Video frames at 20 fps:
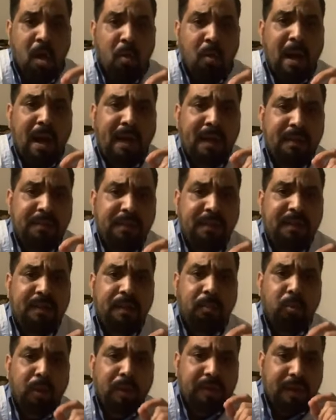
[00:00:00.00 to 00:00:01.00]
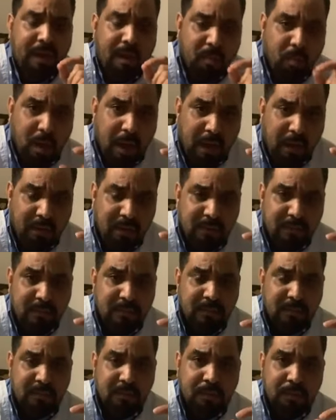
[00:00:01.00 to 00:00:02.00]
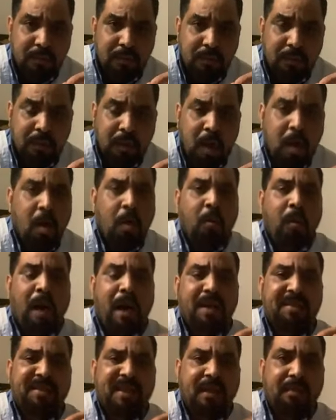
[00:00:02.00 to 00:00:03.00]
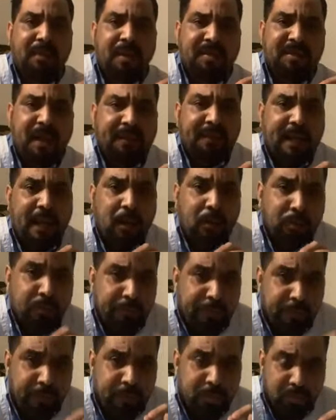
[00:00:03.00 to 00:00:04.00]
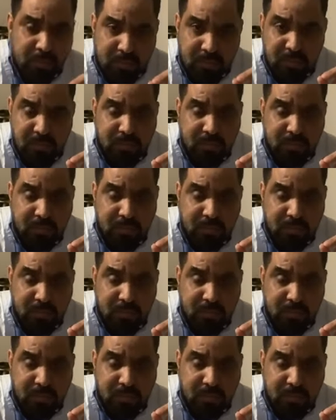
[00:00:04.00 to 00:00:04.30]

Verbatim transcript: واحدة في تبويض الأموال وحاسة على بنك سنترال ودفنتو